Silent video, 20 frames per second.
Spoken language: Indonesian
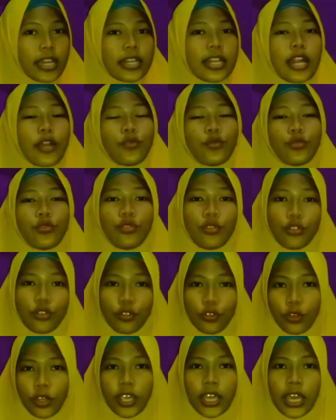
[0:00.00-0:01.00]
dan
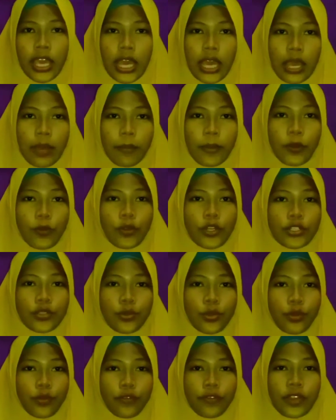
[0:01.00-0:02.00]
untuk yang menulis
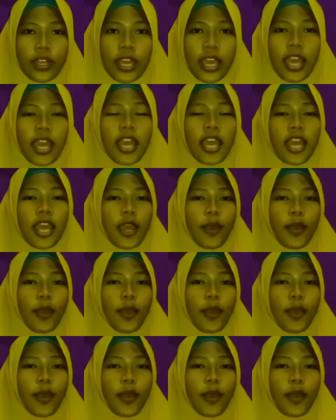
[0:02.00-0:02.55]
huruf T